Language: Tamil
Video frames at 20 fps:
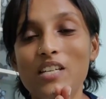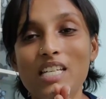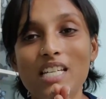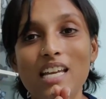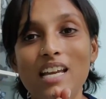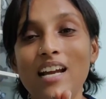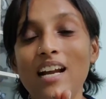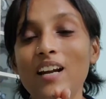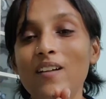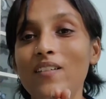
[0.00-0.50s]

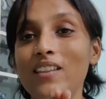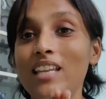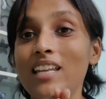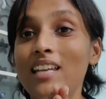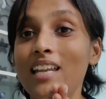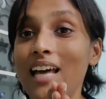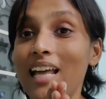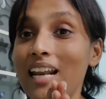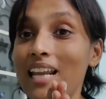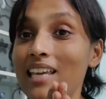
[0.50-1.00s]
விஷயங்கள்
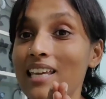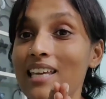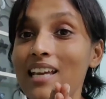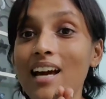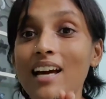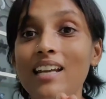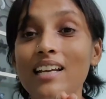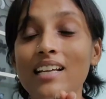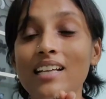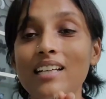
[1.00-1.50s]
வந்து
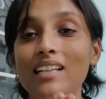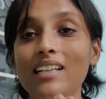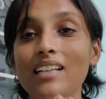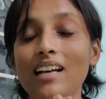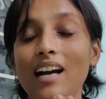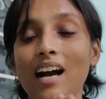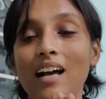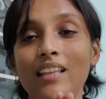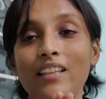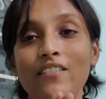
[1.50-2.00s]
நிறைய இருக்கு
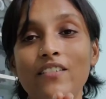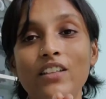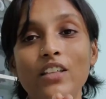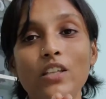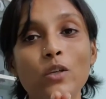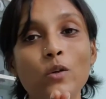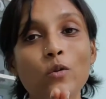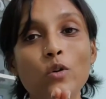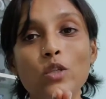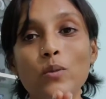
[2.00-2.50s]
அதை
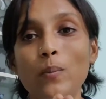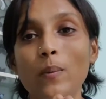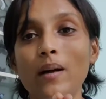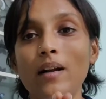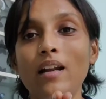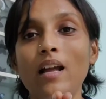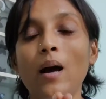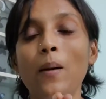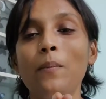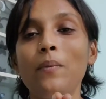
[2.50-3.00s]
வந்து யூஸ்
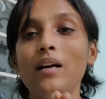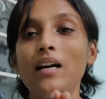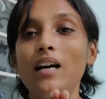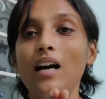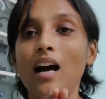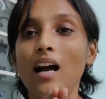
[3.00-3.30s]
பண்ணாம